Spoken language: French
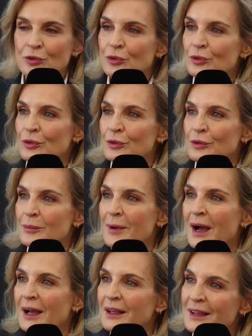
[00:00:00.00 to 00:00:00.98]
de,
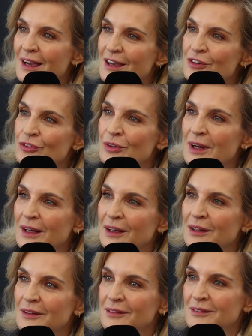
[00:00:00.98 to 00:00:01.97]
Marrakech, de
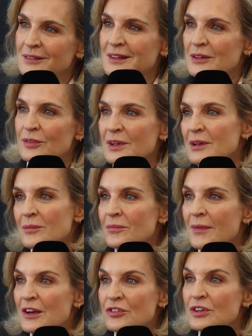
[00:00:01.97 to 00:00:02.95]
cette ville
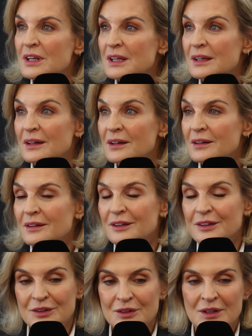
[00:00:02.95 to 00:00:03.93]
magique.
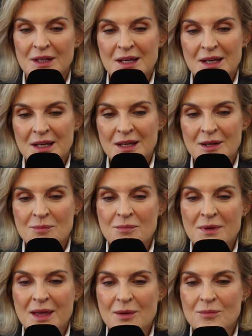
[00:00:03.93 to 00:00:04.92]
Hein,
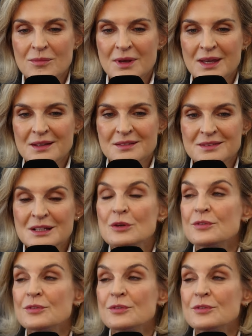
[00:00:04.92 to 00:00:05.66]
mais, mais, si